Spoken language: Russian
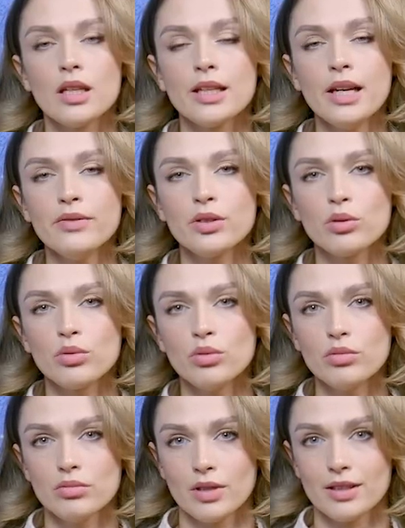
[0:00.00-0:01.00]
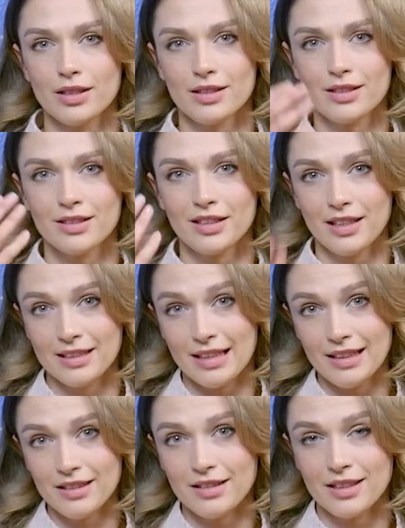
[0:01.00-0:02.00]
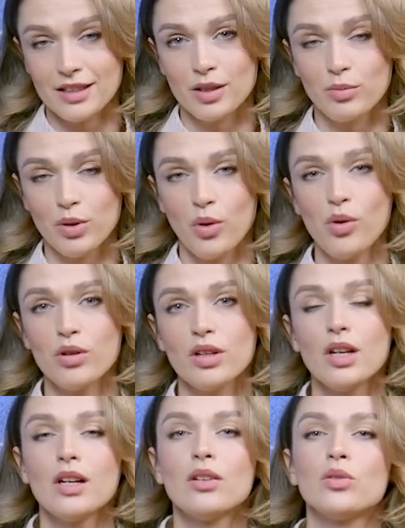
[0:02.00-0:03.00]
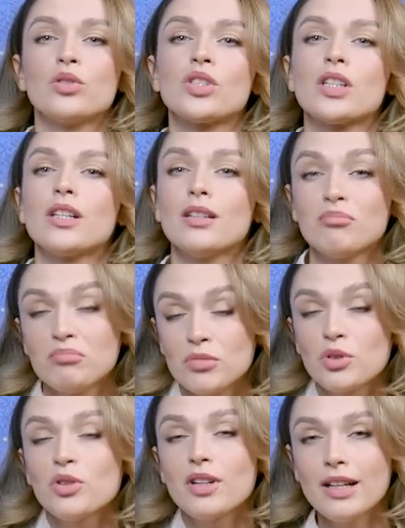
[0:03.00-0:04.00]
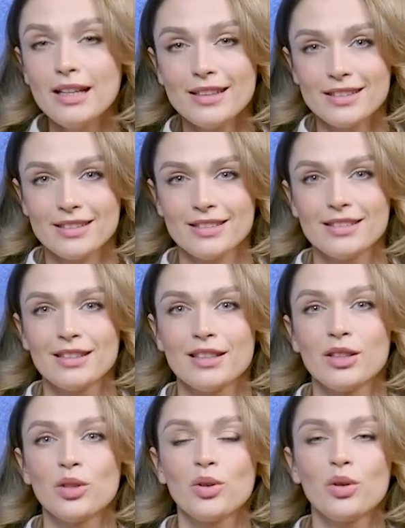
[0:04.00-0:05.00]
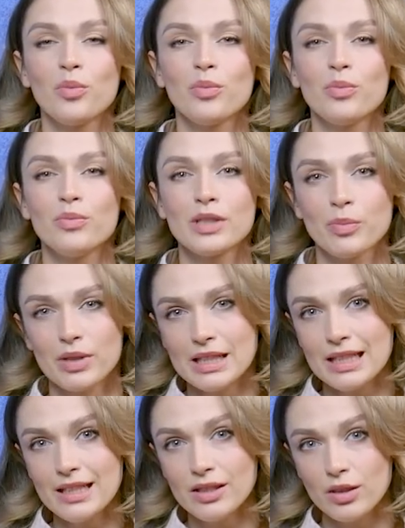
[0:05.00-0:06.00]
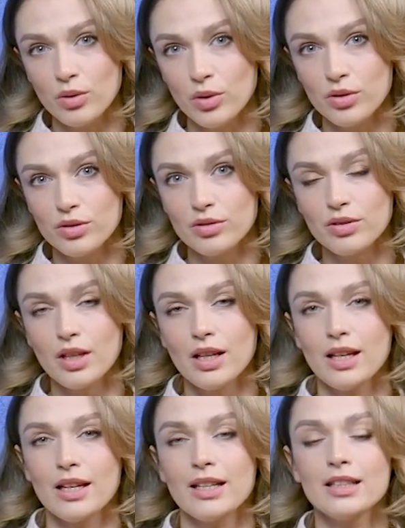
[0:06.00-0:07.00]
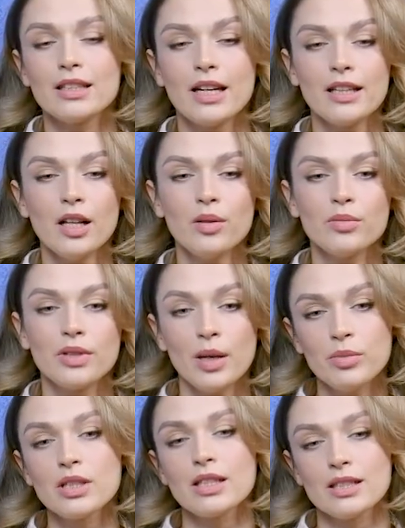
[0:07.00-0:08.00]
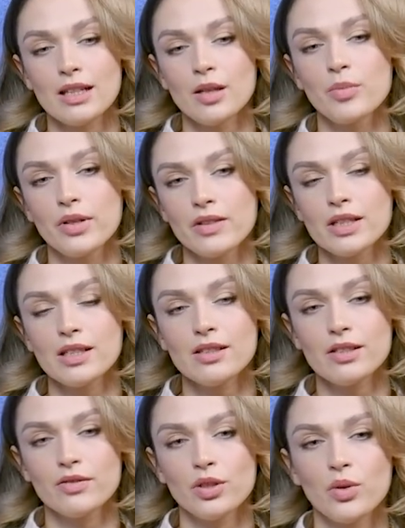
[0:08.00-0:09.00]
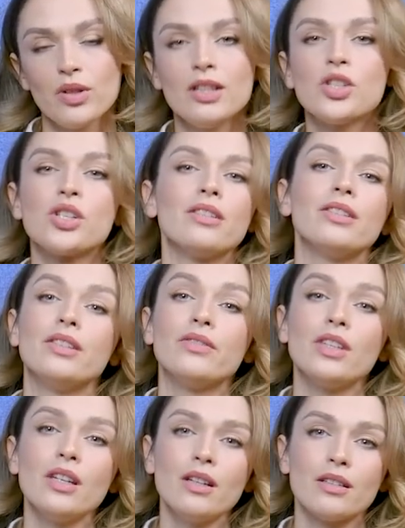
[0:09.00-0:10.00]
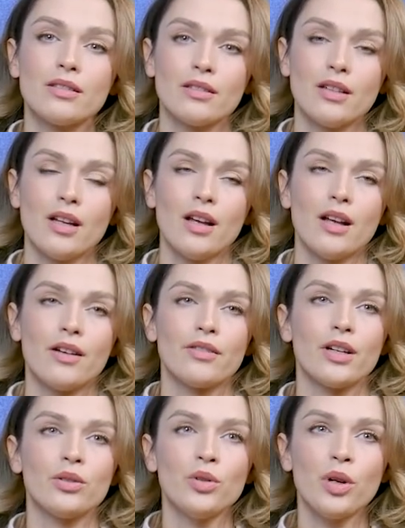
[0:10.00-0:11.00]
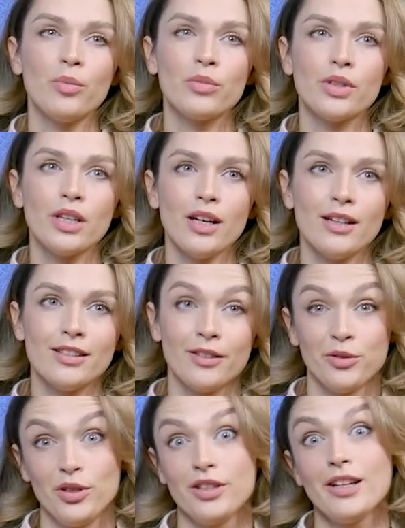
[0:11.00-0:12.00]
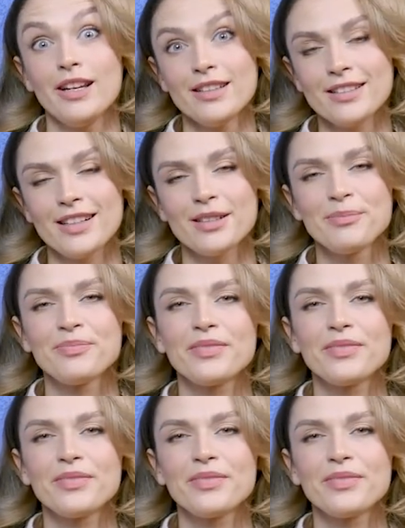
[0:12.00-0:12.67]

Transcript: Я веду этот канал, этот блог уже много лет, но за последний год этот канал, я бы сказала, превратился в такой личный дневник, в котором я довольно редко